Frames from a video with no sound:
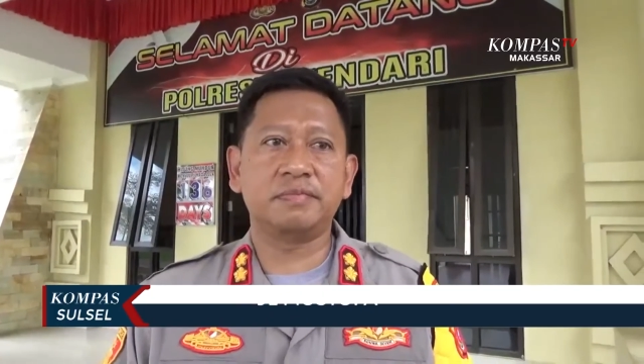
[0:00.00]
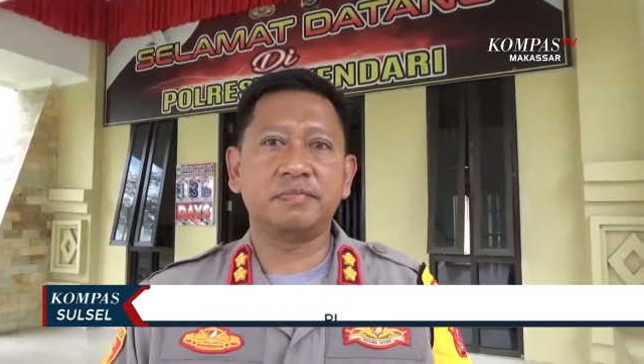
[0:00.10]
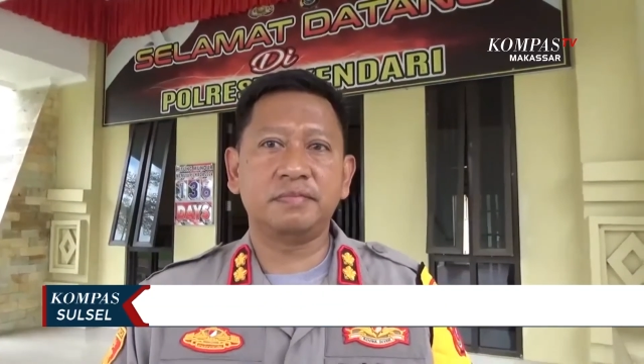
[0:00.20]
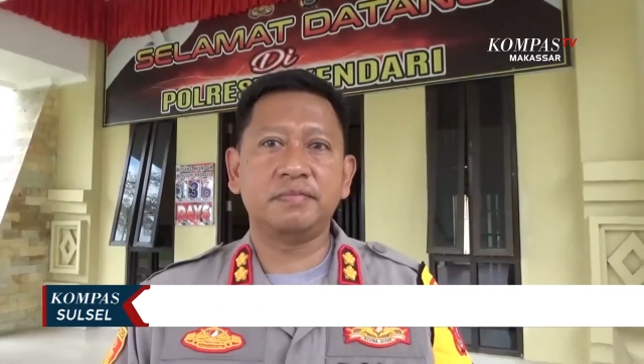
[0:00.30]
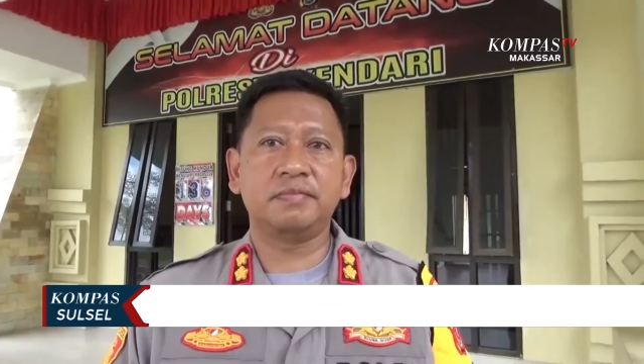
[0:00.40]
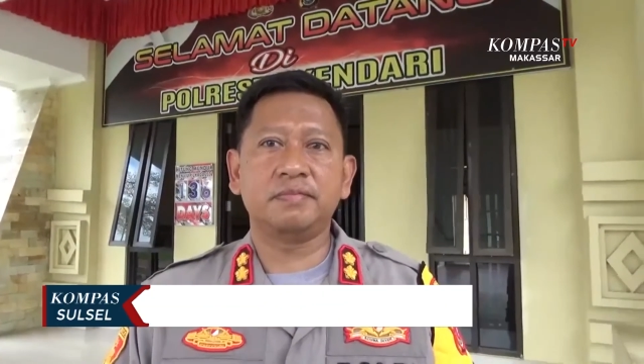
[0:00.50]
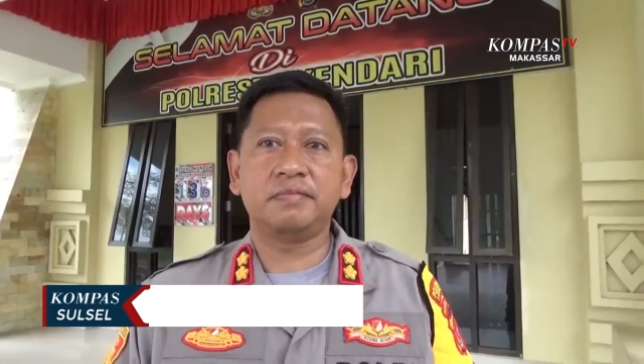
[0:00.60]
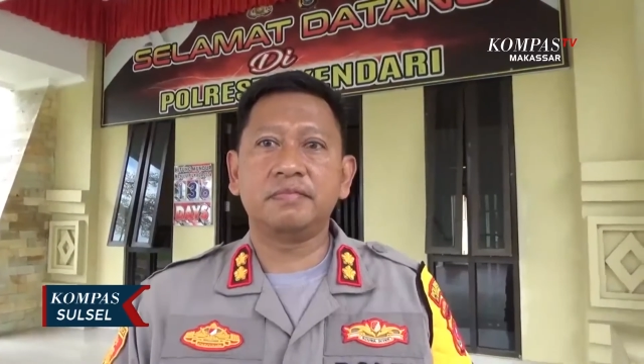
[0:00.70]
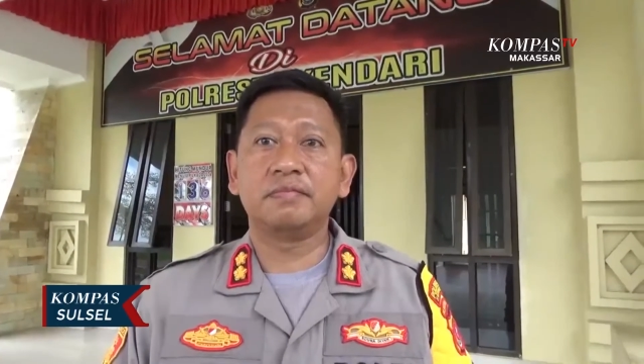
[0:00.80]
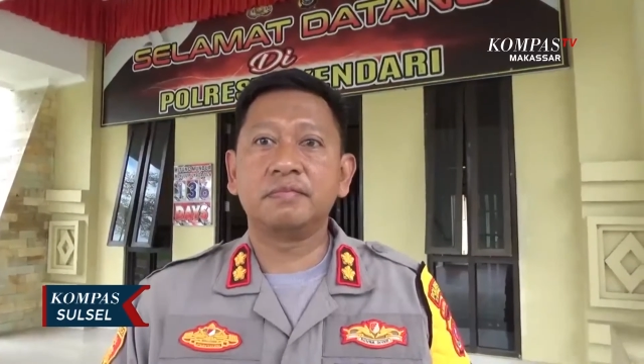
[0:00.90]
korban ini
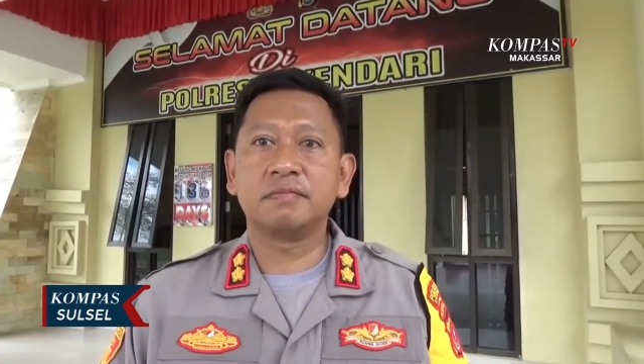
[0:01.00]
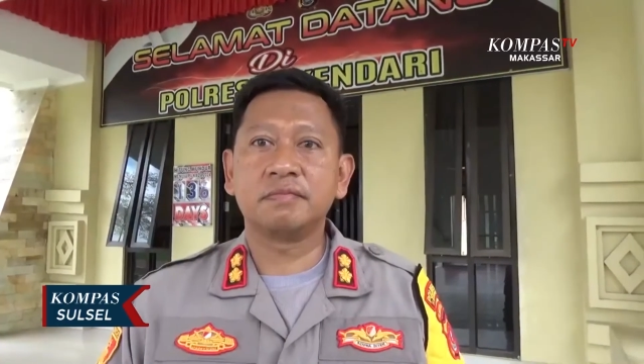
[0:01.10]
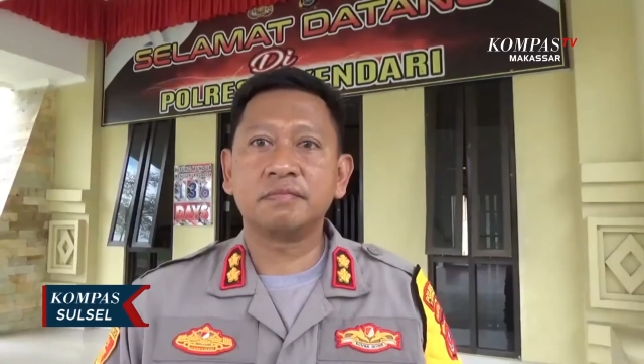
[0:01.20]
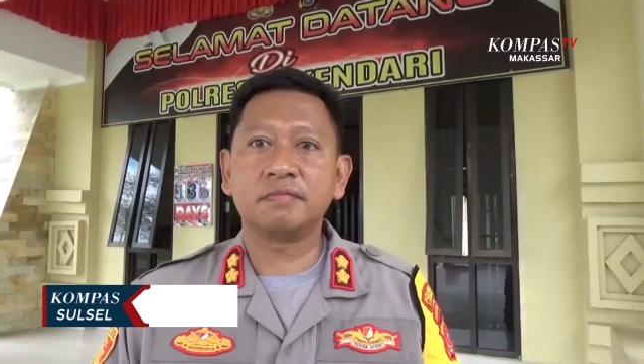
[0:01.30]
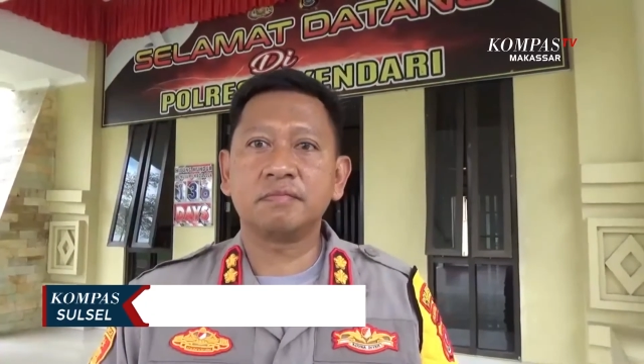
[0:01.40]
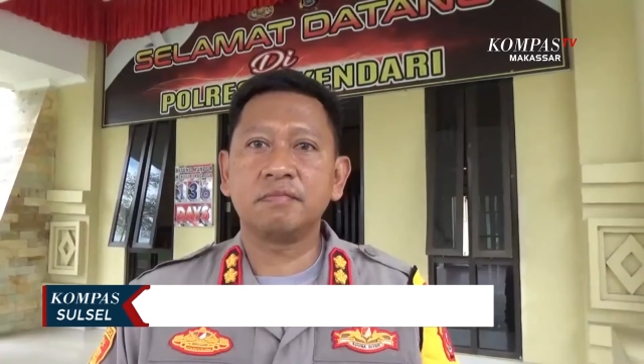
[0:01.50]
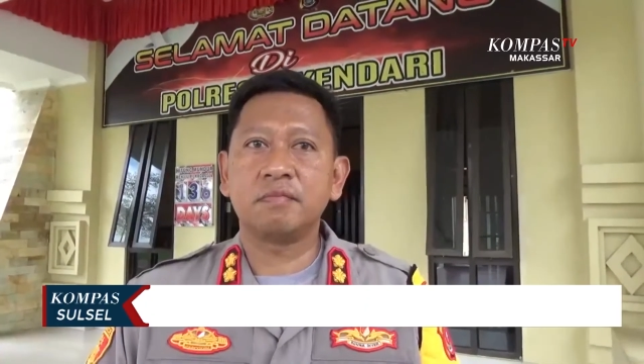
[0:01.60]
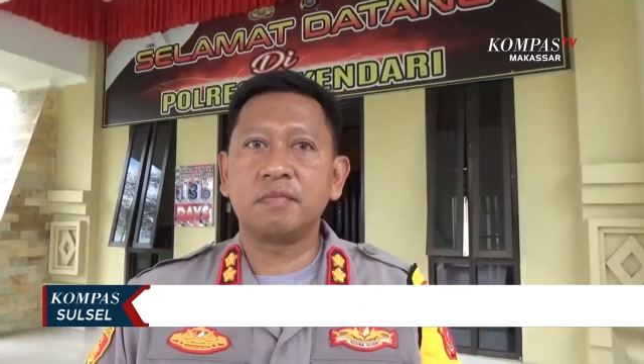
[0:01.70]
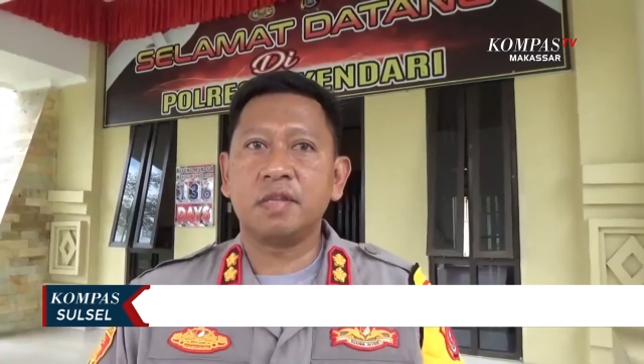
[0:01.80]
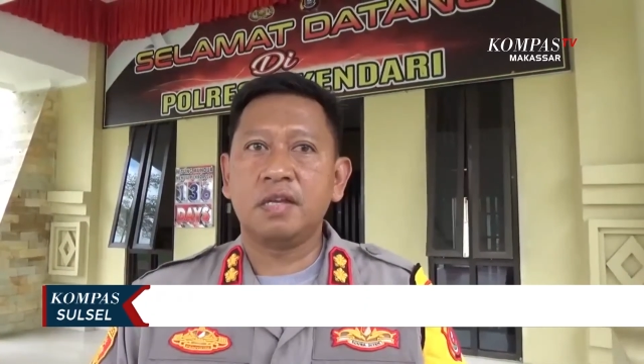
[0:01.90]
super super
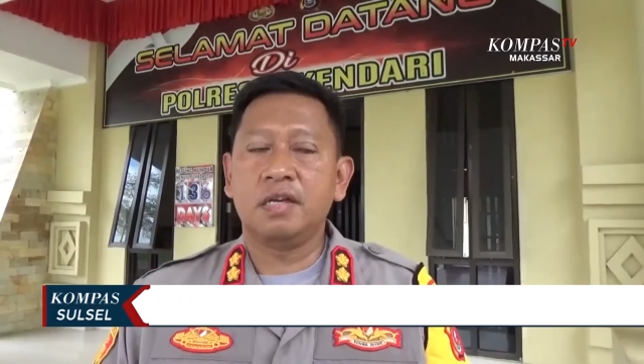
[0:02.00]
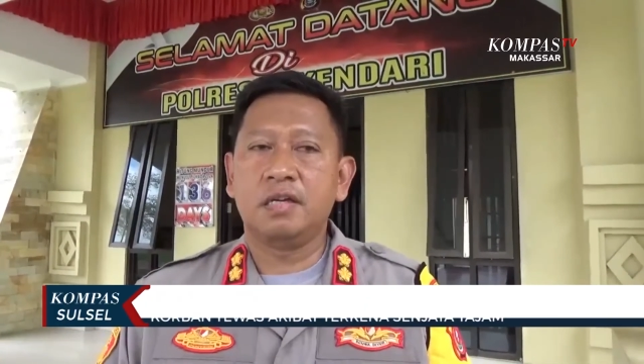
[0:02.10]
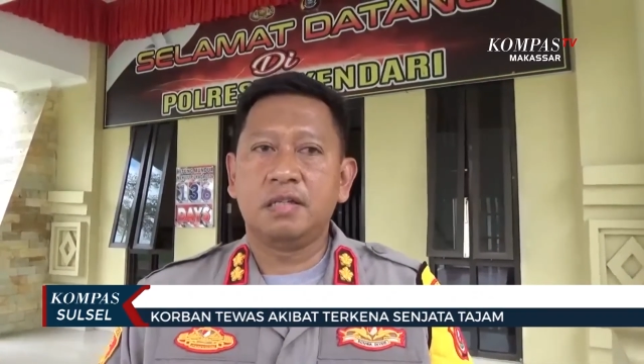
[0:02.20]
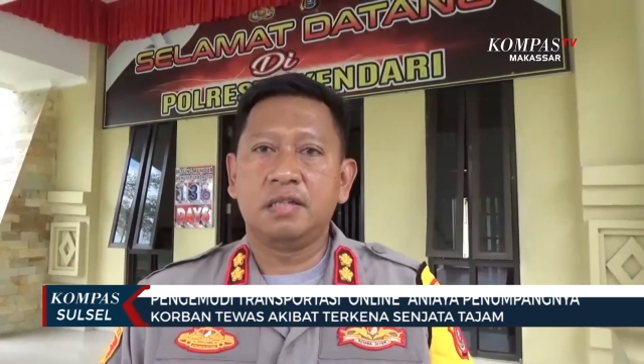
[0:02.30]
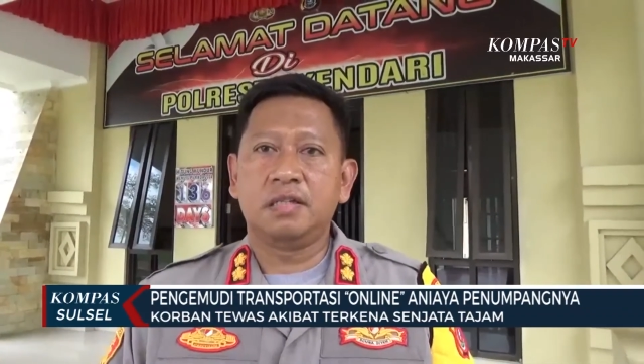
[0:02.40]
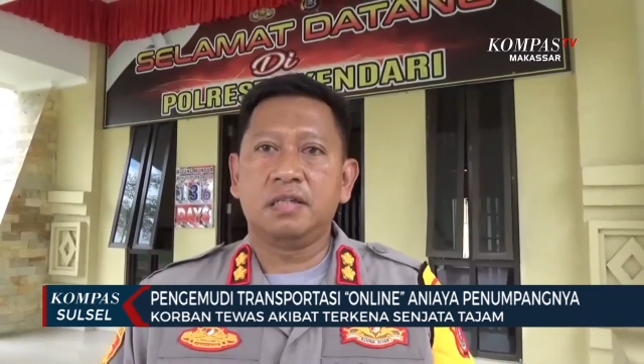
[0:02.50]
eh, online kan?